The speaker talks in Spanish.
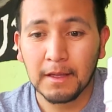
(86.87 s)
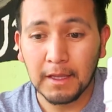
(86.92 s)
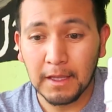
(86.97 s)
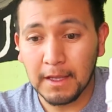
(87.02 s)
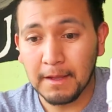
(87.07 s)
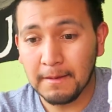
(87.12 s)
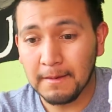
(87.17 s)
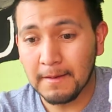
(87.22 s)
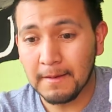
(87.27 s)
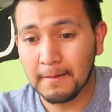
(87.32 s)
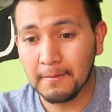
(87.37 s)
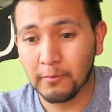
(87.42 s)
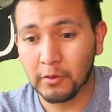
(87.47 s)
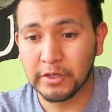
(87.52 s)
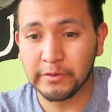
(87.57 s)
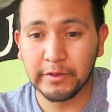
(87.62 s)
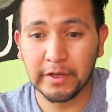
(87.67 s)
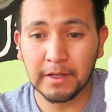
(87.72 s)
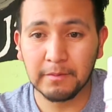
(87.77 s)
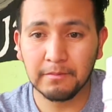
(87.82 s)
Y
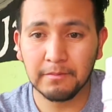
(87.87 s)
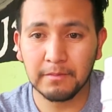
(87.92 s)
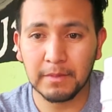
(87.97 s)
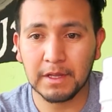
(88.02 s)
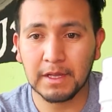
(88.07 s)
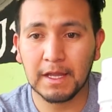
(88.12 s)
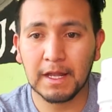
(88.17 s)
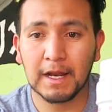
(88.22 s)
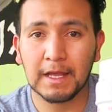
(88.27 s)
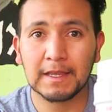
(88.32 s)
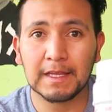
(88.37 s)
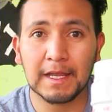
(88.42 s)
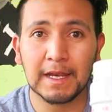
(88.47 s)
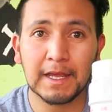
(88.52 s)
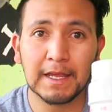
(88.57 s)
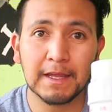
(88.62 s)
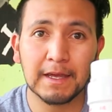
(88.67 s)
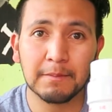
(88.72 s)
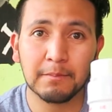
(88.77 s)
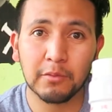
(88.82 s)
pues bien, me di la
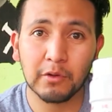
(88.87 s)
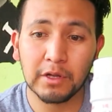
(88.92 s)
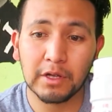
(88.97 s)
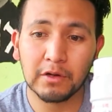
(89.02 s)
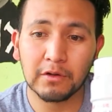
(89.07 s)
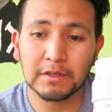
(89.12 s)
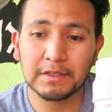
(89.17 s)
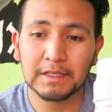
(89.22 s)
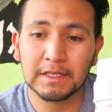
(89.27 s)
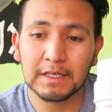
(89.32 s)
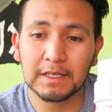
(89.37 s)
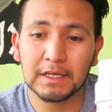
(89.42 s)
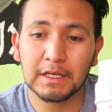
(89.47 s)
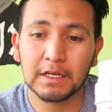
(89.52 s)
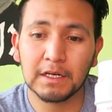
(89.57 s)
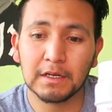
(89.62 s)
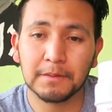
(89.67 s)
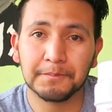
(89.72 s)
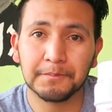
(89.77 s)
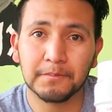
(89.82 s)
tarea de poder
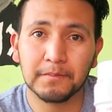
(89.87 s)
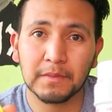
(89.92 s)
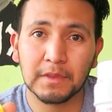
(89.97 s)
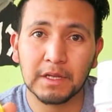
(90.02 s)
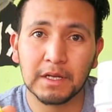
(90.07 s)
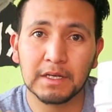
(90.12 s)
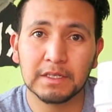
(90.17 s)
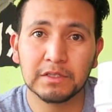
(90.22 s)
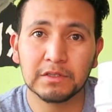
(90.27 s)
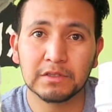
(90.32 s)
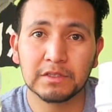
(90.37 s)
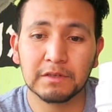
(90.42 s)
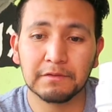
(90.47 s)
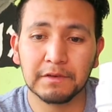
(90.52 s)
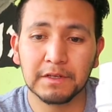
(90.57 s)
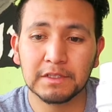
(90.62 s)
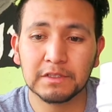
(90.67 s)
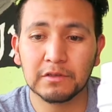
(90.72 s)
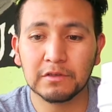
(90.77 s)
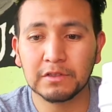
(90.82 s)
conseguir estos
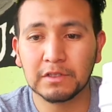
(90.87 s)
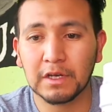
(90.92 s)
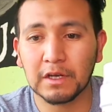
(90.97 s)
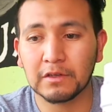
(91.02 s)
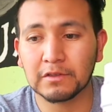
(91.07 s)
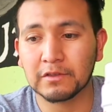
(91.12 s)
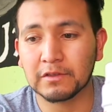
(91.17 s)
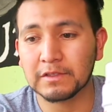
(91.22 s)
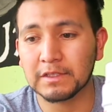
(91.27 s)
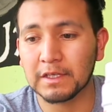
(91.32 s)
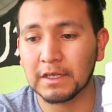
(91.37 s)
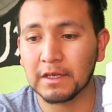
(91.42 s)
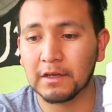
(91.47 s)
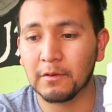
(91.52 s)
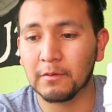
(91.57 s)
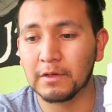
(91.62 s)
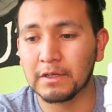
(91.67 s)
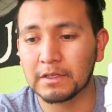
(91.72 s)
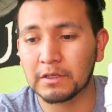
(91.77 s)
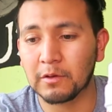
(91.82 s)
refrescos que los conseguí,
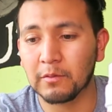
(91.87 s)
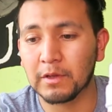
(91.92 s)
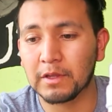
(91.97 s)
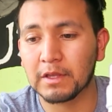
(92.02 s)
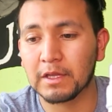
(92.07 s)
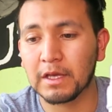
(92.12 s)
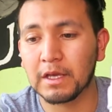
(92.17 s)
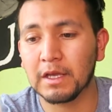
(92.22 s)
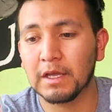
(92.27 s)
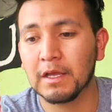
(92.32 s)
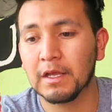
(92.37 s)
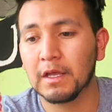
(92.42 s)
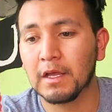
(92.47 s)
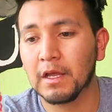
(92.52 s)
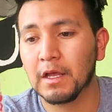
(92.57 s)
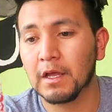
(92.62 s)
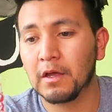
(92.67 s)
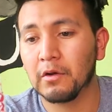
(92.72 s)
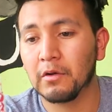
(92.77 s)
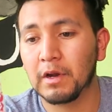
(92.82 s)
como les comenté,
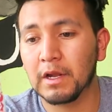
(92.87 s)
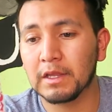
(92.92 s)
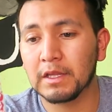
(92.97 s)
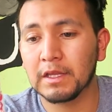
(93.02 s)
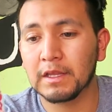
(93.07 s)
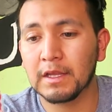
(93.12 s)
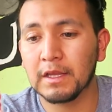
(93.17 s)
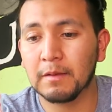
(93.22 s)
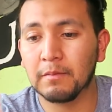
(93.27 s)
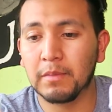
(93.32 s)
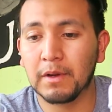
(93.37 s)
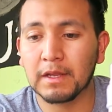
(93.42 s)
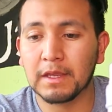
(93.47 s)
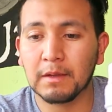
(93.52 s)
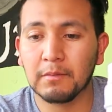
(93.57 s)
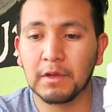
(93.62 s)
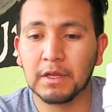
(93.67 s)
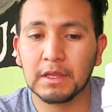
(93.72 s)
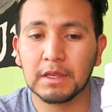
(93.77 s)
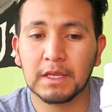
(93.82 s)
en una tienda
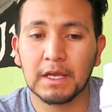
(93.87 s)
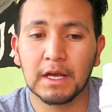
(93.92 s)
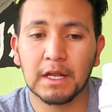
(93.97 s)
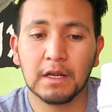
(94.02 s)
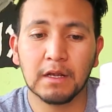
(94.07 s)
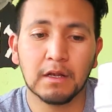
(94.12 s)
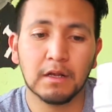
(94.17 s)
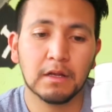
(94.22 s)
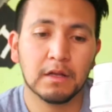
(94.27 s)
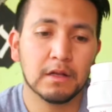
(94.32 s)
departamental